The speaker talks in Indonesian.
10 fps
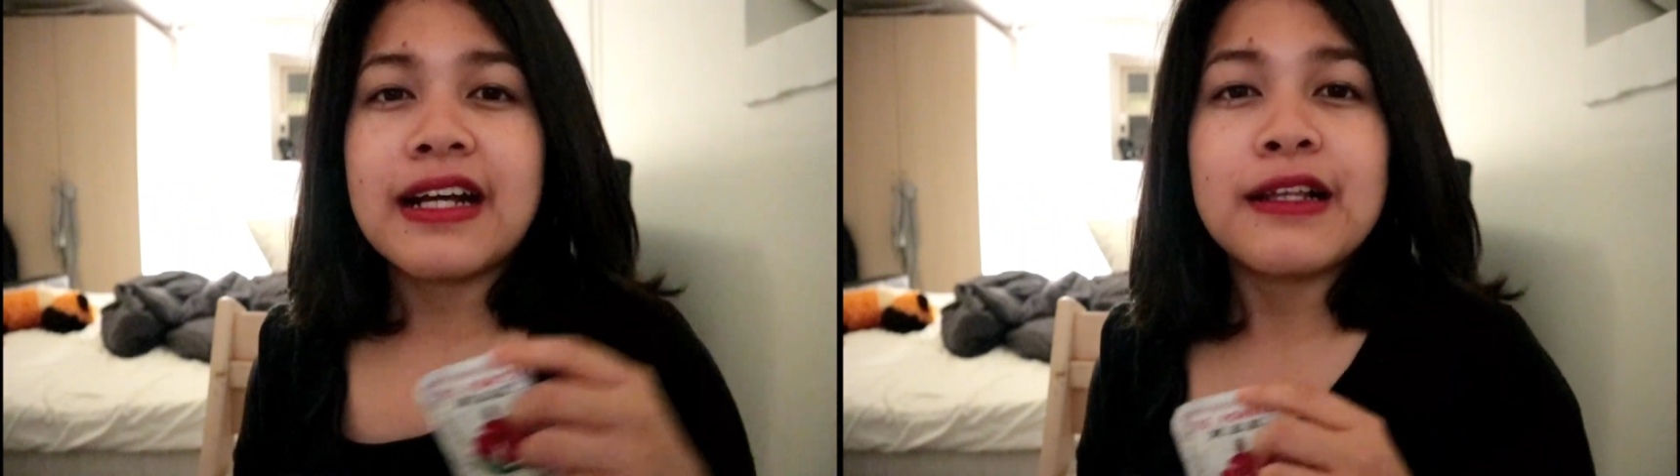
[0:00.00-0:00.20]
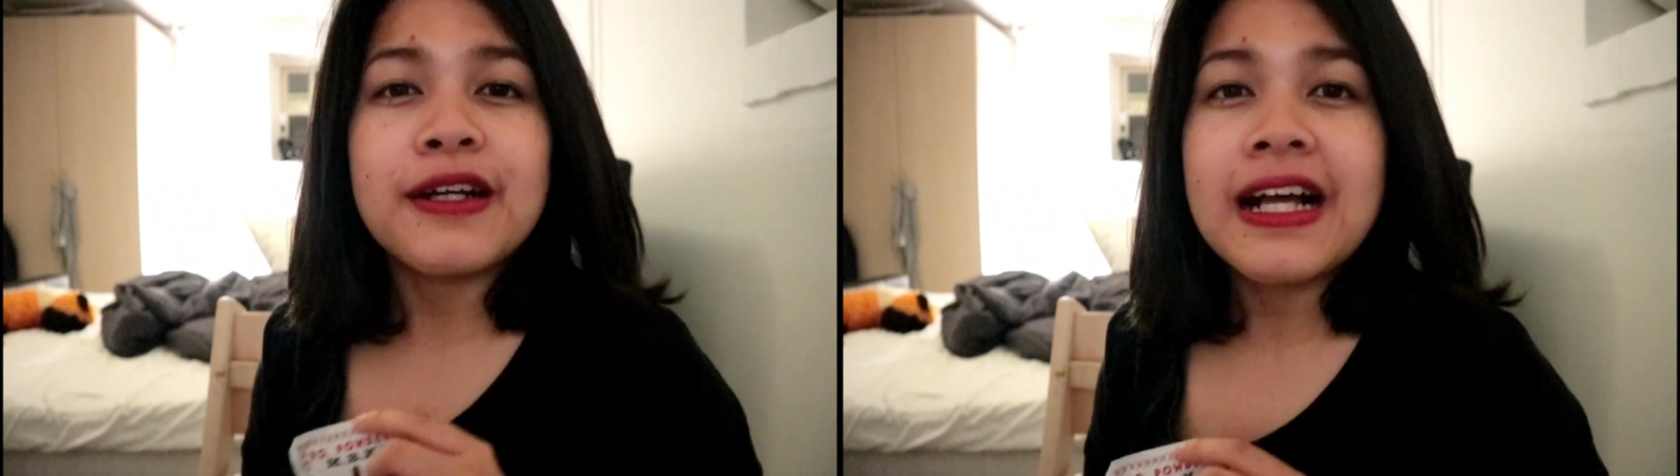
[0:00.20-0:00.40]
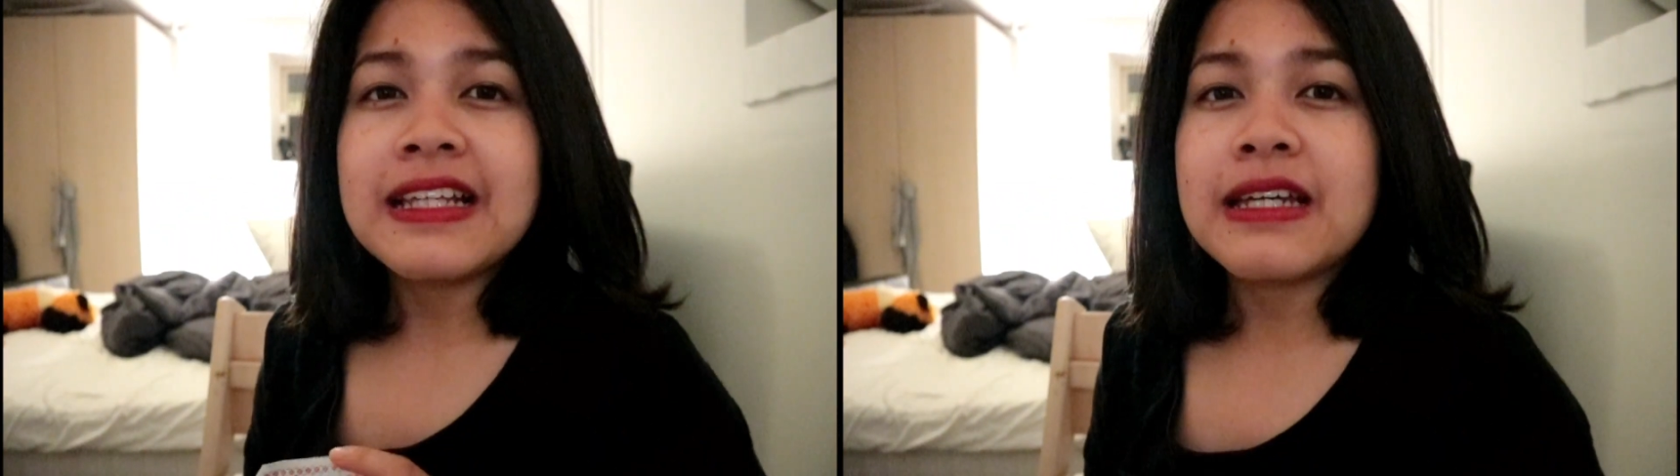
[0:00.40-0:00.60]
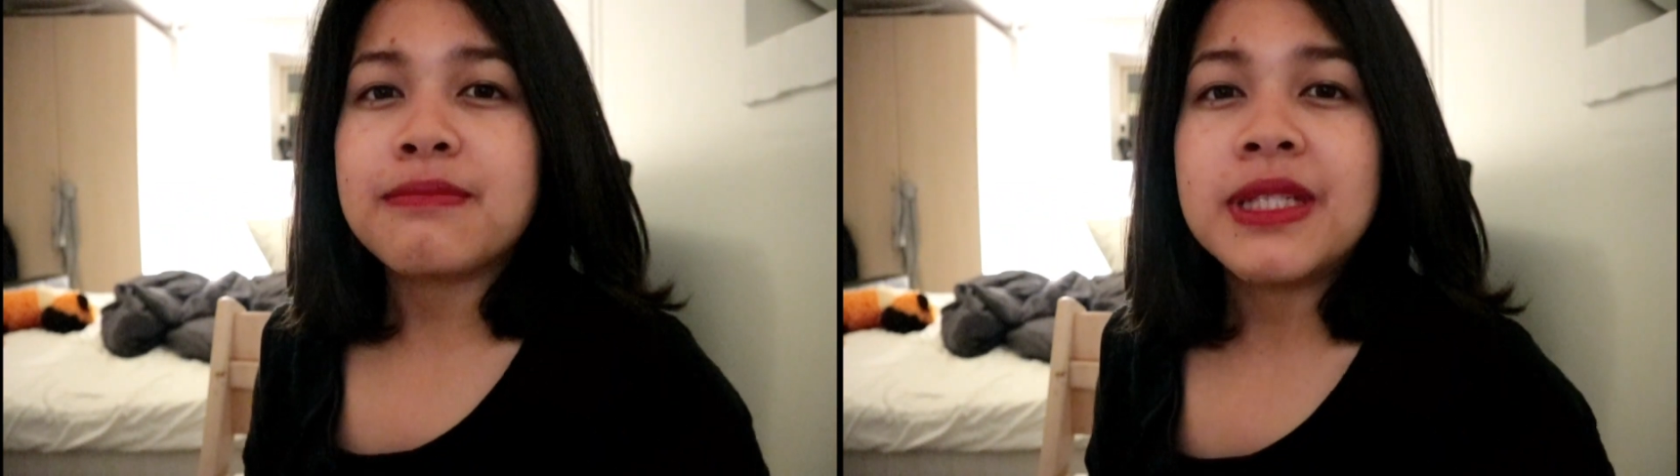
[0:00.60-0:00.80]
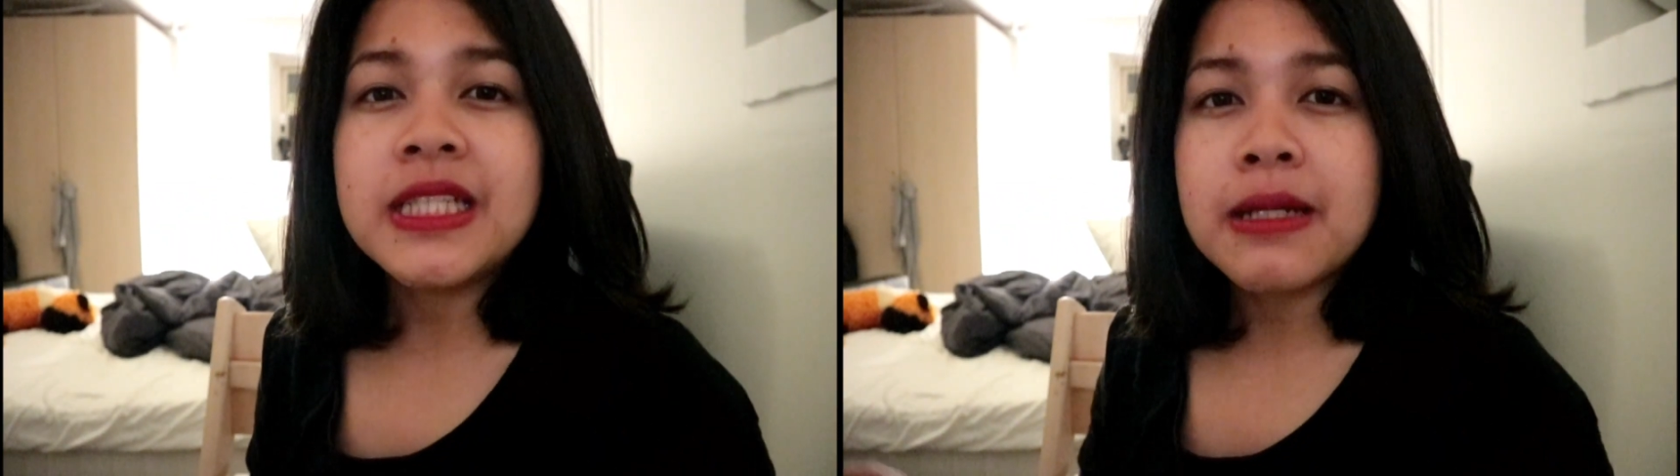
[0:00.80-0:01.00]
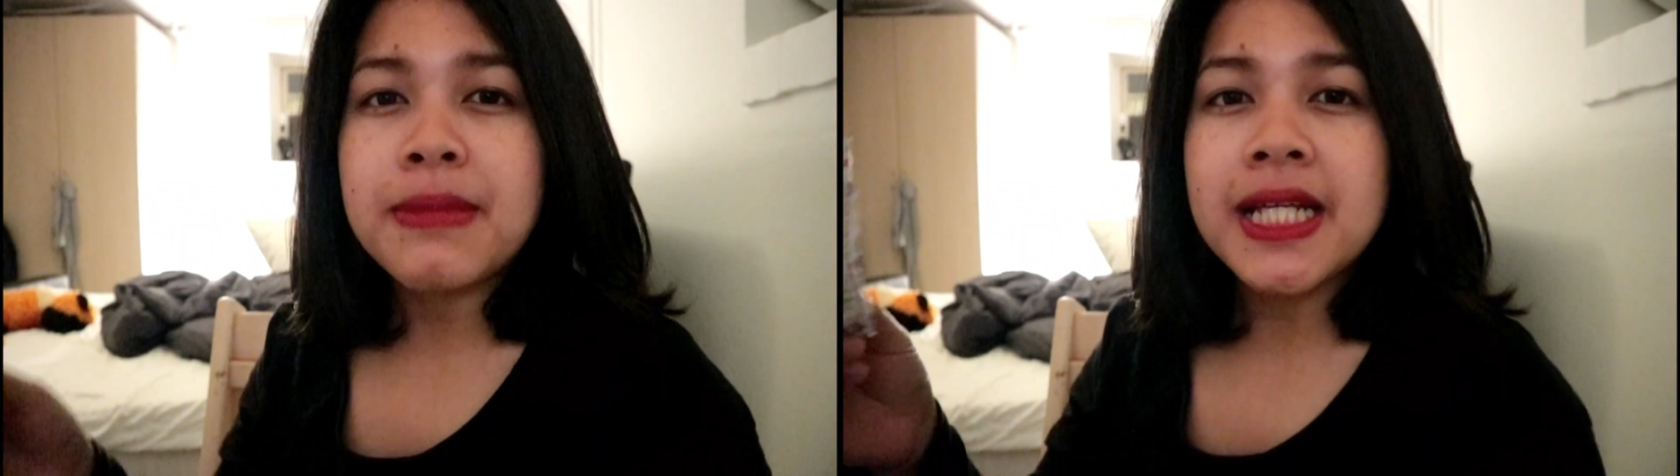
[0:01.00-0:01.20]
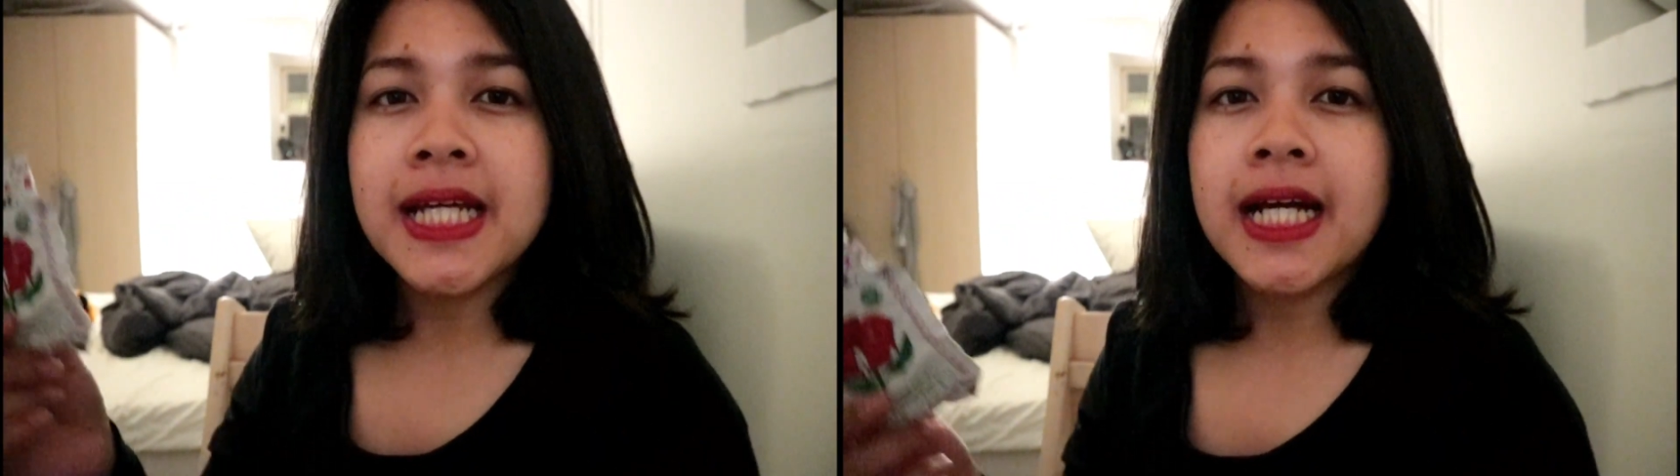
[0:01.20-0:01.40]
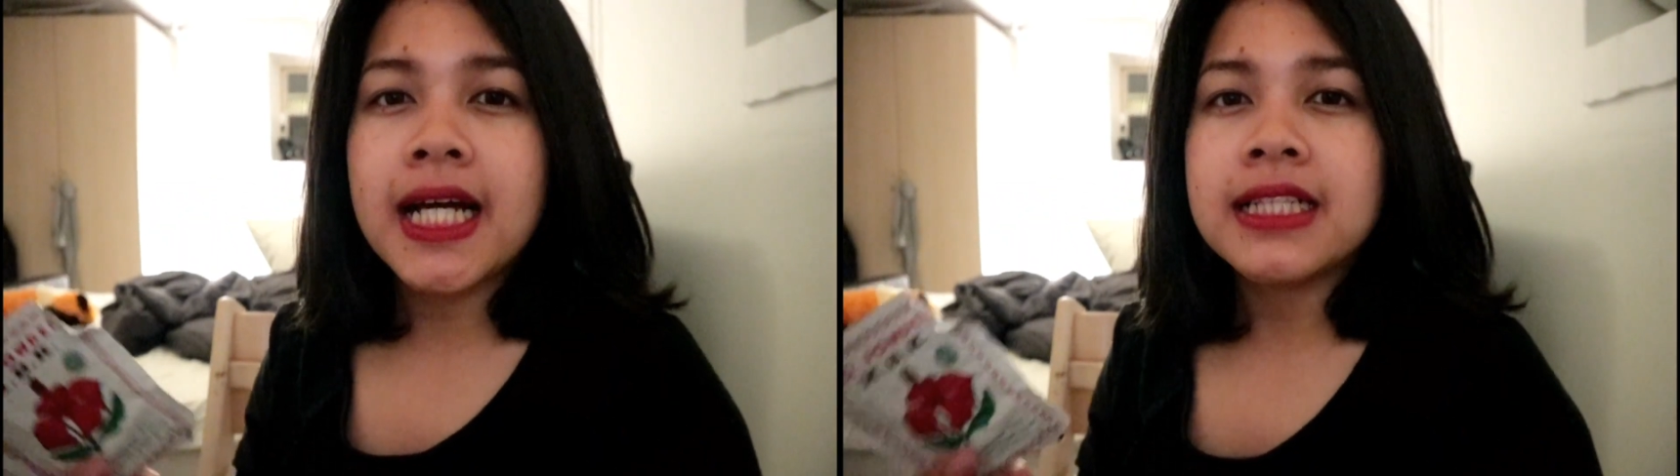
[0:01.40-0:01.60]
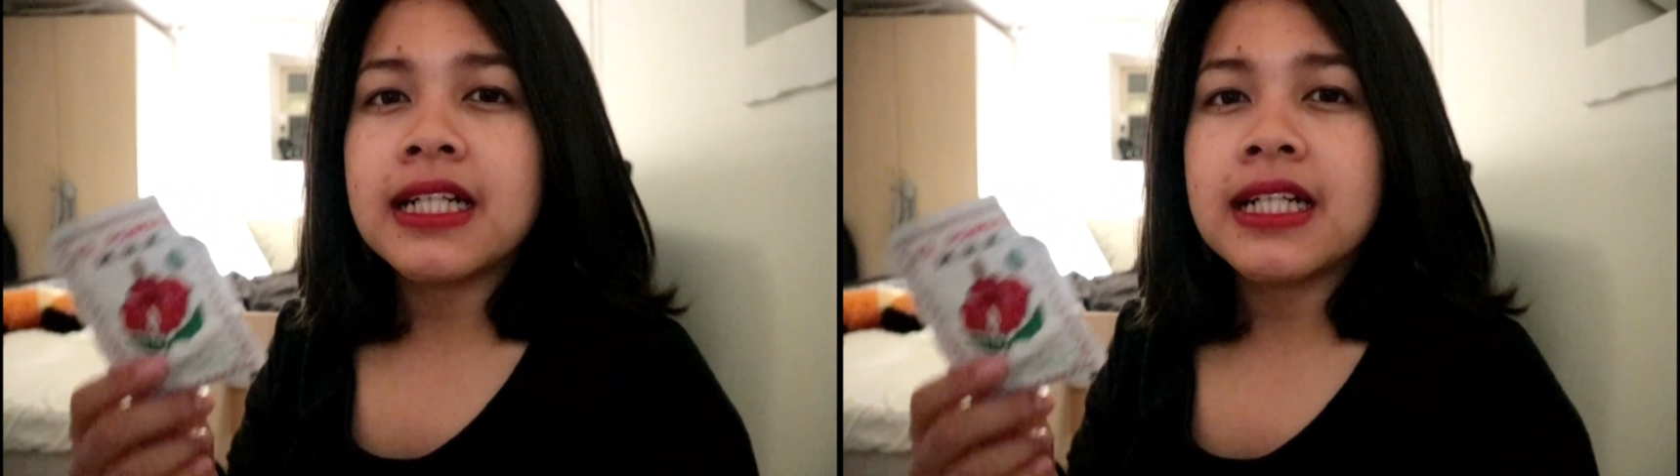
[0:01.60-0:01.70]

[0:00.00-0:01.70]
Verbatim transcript: kalau kalian belinya banyak kan